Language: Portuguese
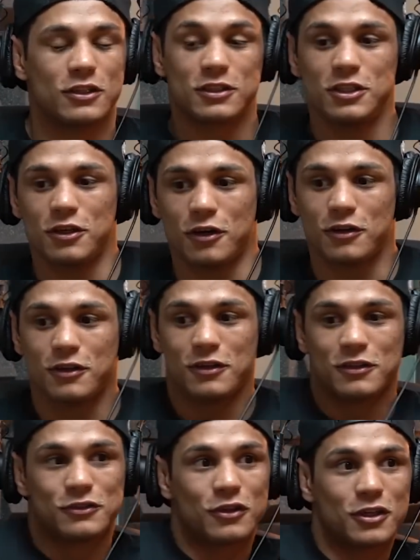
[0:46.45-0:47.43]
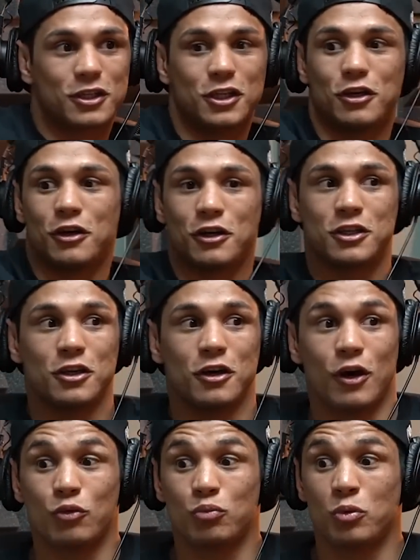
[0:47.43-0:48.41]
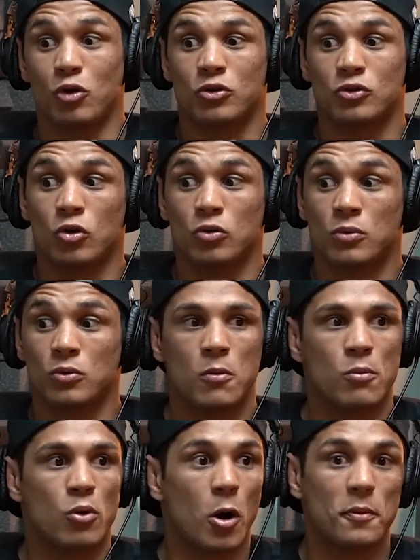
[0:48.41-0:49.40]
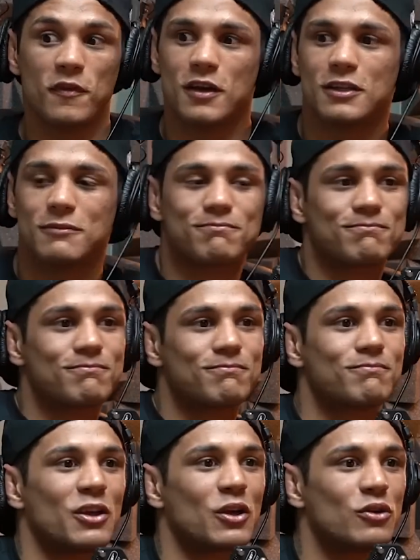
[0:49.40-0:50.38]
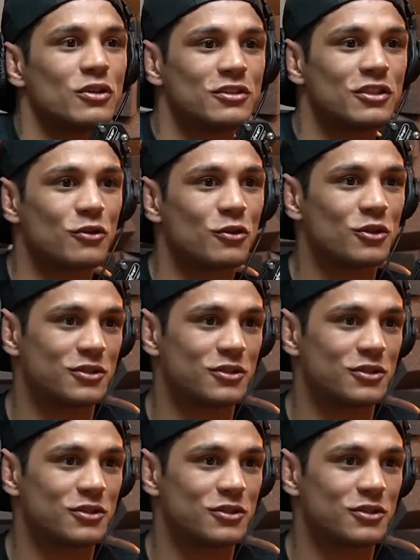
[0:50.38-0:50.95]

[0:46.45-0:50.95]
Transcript: aqui, ó. É, Só é. aqui, ó. Aqui, ó. O, o, o Robocop veio ali Pegou de conta,